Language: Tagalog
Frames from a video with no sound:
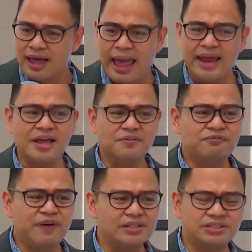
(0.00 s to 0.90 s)
And he
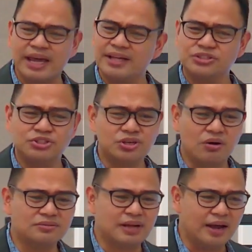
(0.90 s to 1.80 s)
feels it's
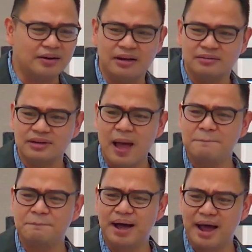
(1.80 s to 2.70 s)
so tiring.
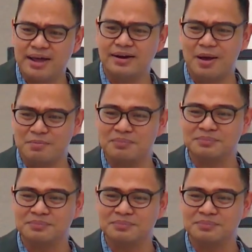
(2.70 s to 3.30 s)
Napakahirap.